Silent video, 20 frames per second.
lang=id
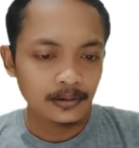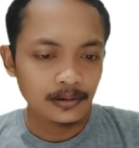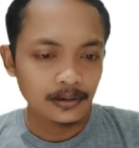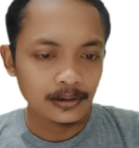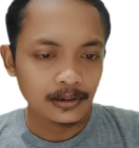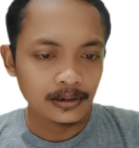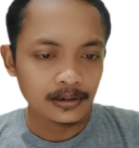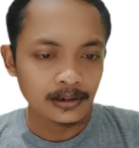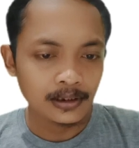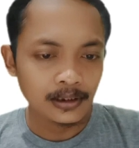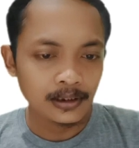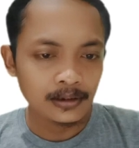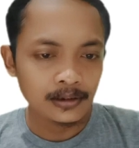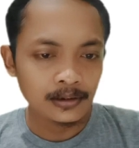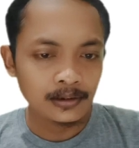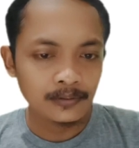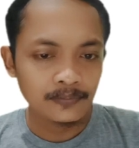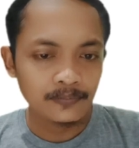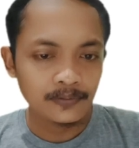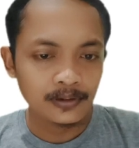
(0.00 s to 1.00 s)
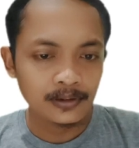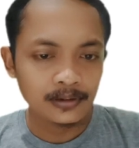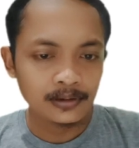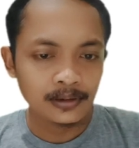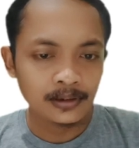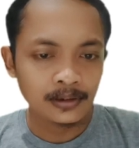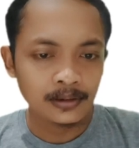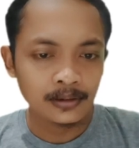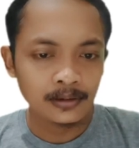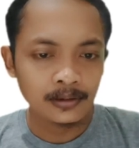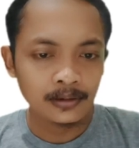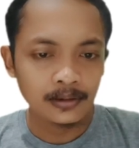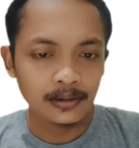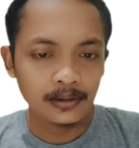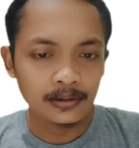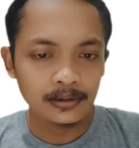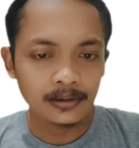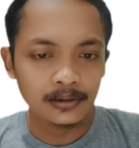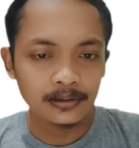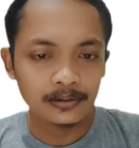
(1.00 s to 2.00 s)
kita cari filenya
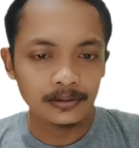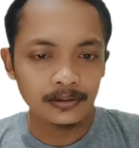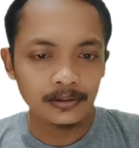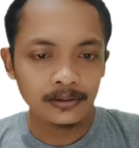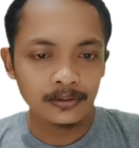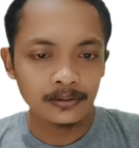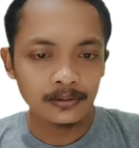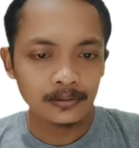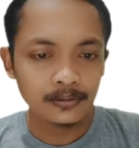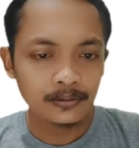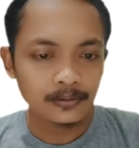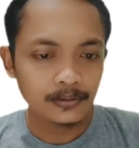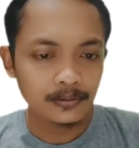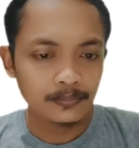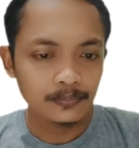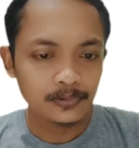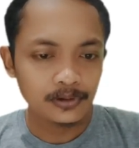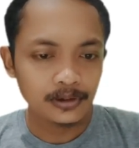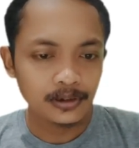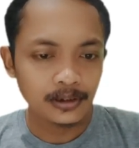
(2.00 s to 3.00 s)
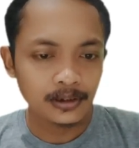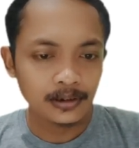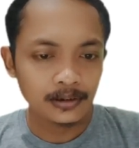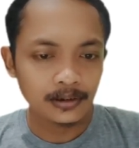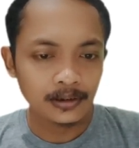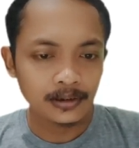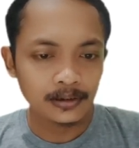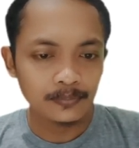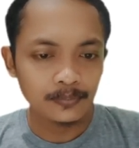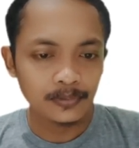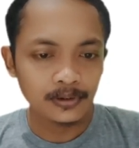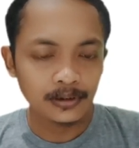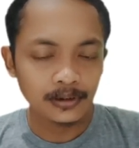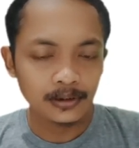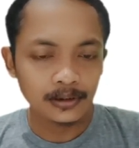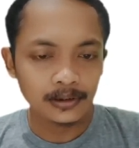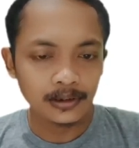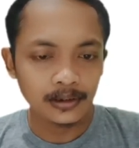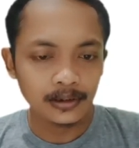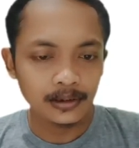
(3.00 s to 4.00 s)
doc, kemudian admin
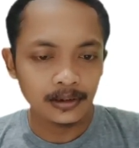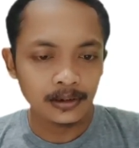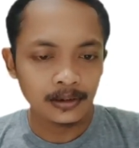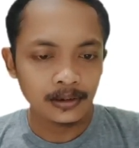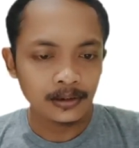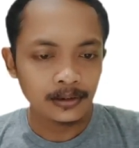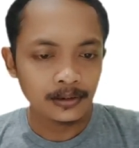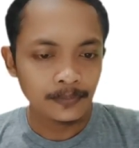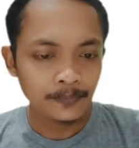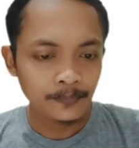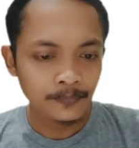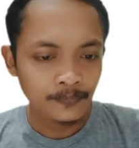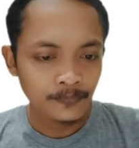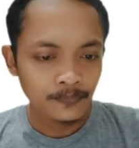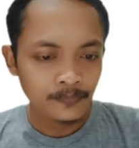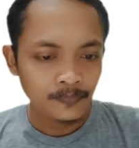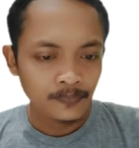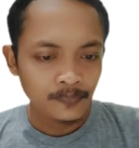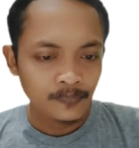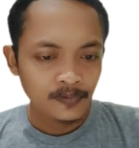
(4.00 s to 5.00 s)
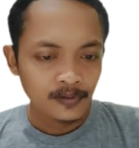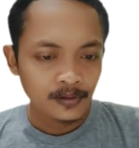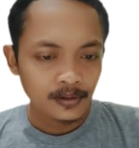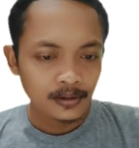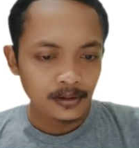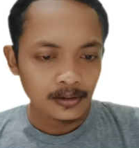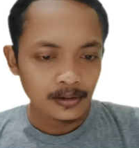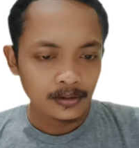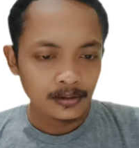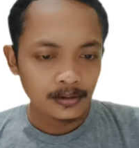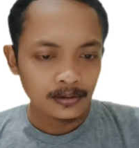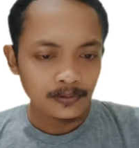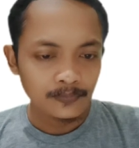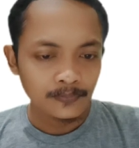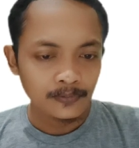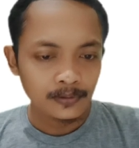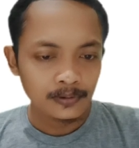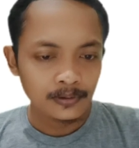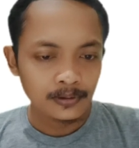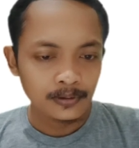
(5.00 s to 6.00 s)
LTE ada di
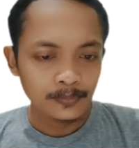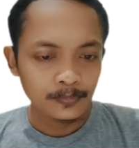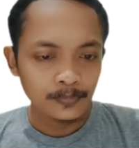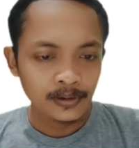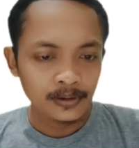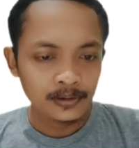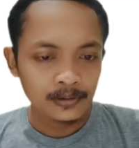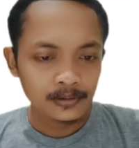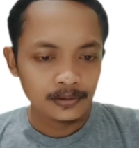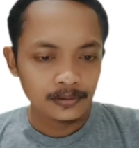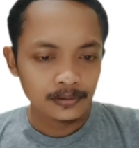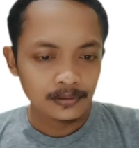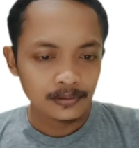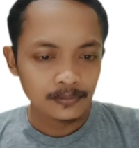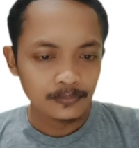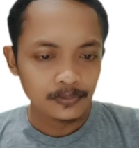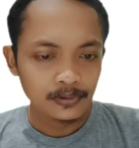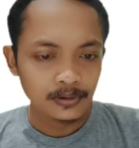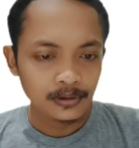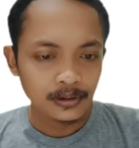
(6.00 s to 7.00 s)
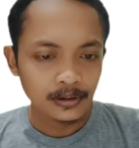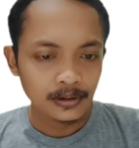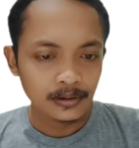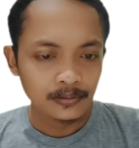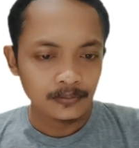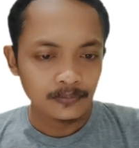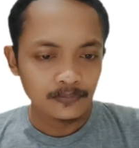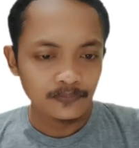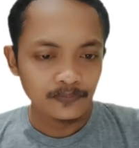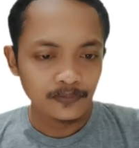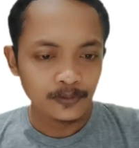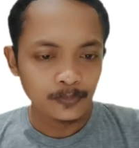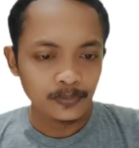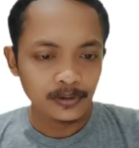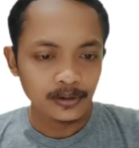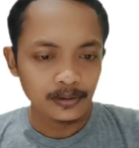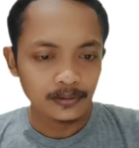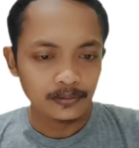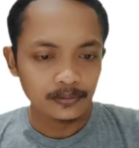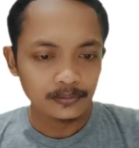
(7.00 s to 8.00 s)
folder page kemudian
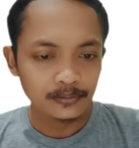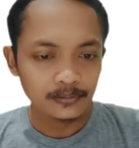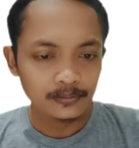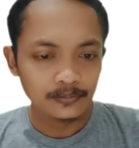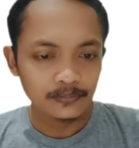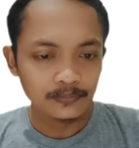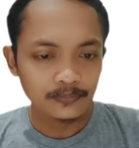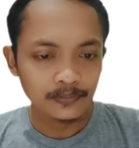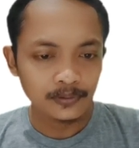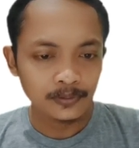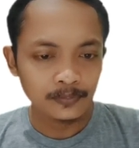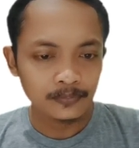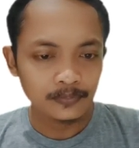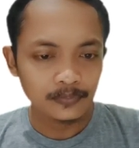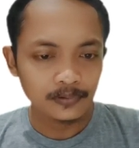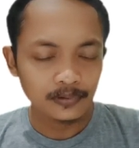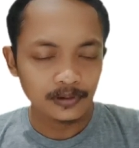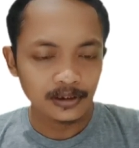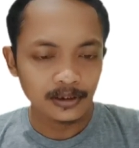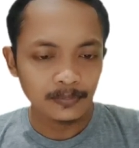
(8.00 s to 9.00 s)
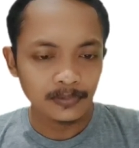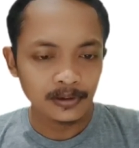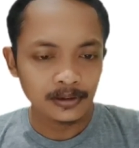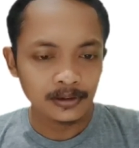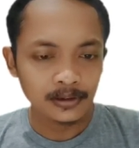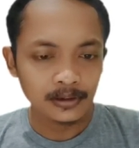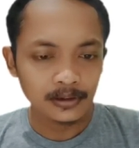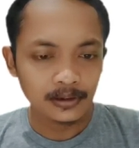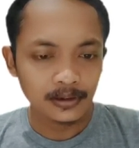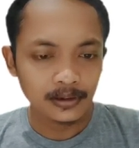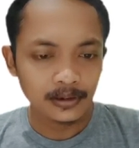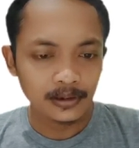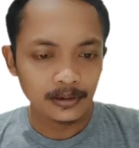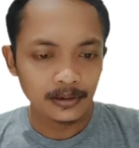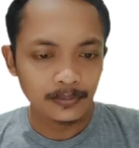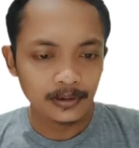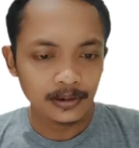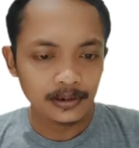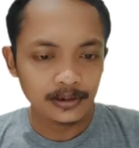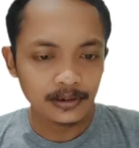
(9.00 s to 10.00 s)
form ya form namanya ada di
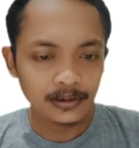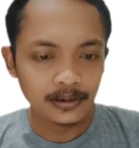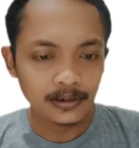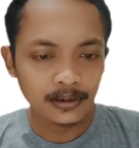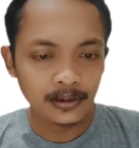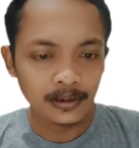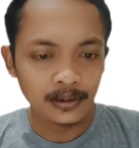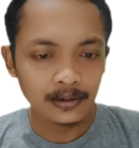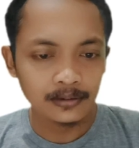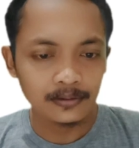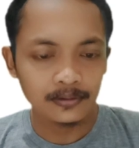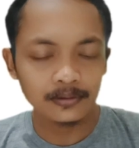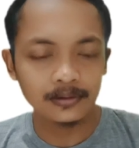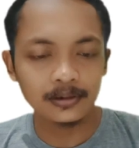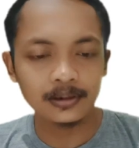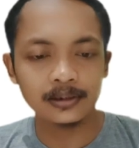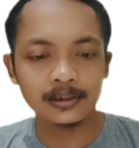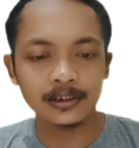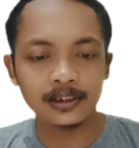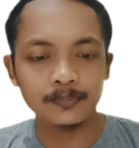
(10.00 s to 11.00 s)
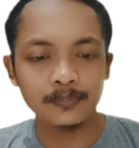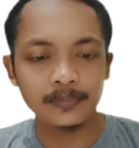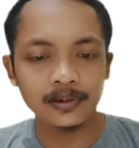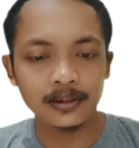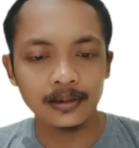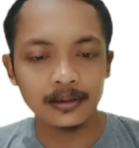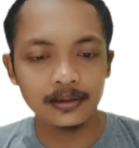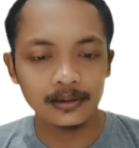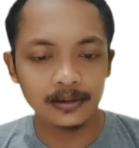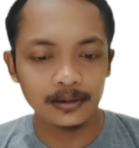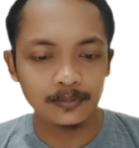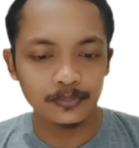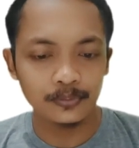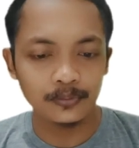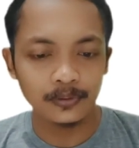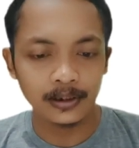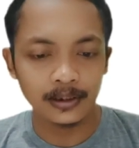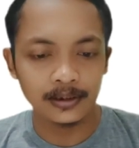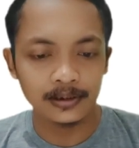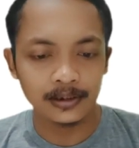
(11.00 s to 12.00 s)
ya? general.html kita
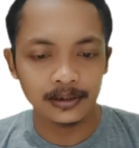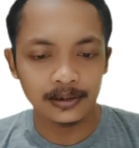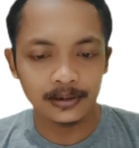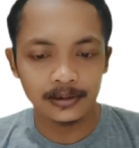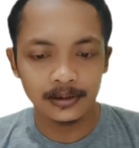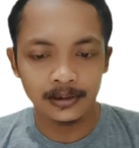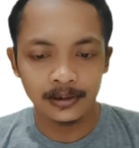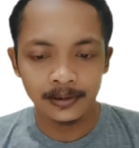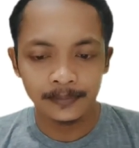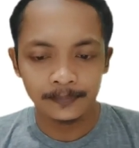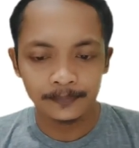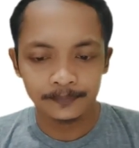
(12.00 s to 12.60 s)
buka aja di sini